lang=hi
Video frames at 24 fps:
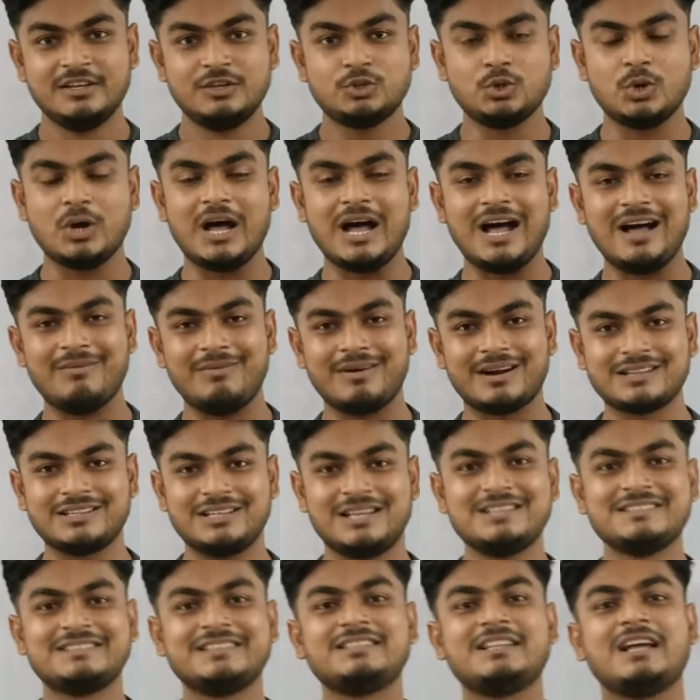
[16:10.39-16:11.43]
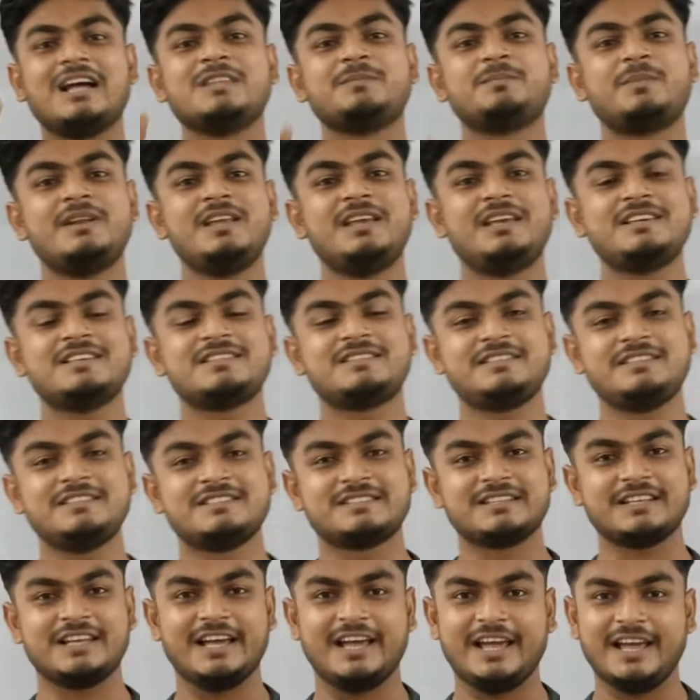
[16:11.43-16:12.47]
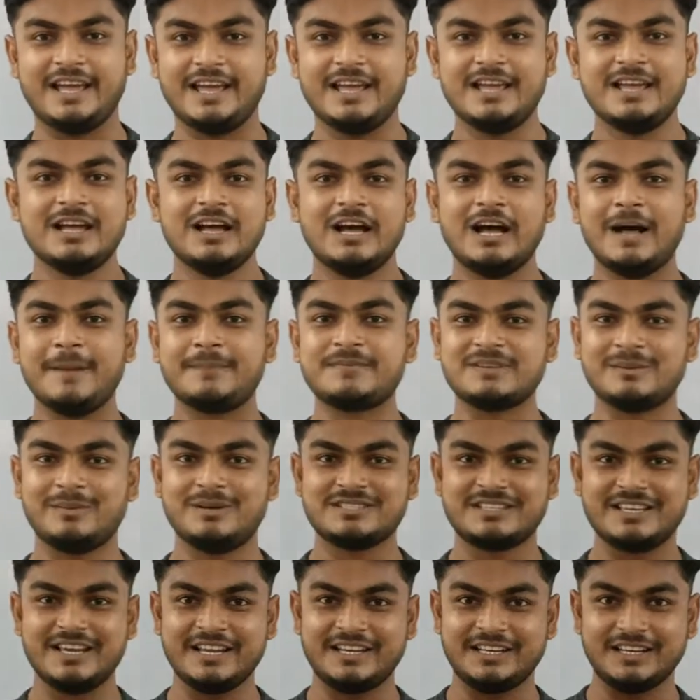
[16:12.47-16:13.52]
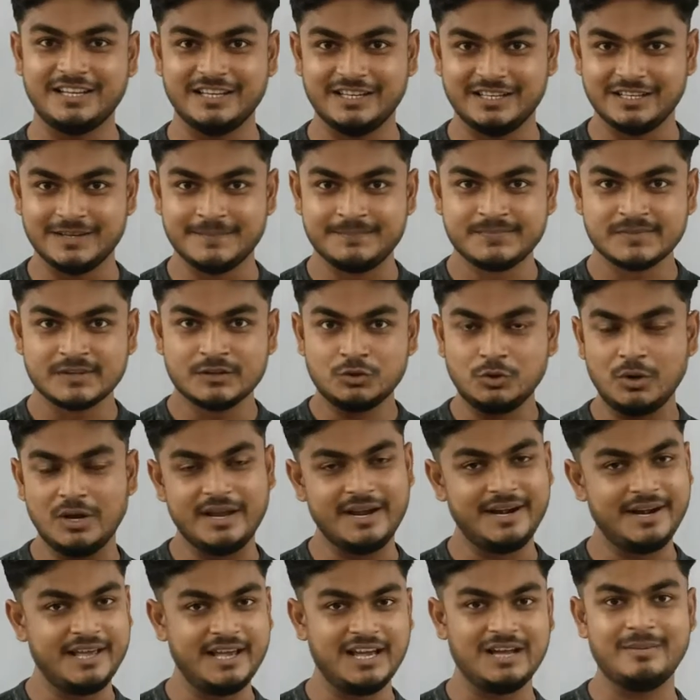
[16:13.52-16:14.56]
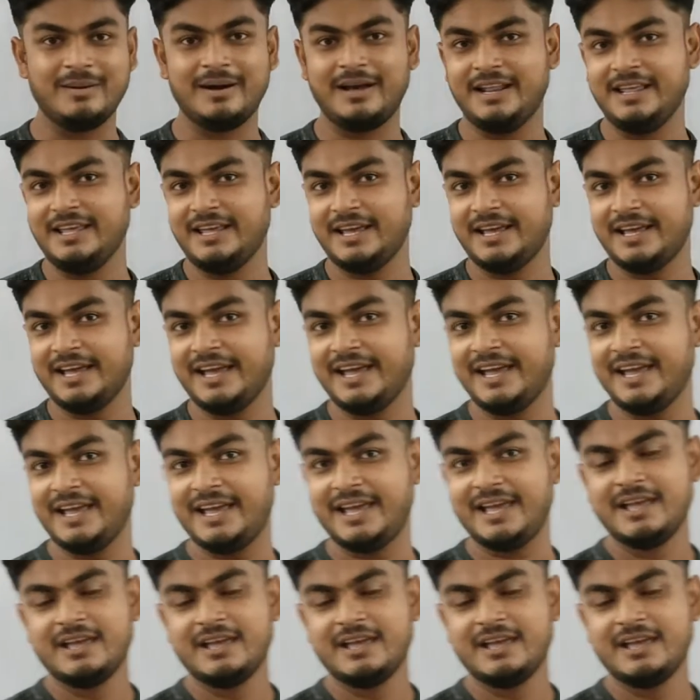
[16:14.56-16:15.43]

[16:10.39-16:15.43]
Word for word: तो आवर्धन से तात्पर्य किस चीज से है आप समझ गए कि नहीं तो हेडिंग हमारी ये है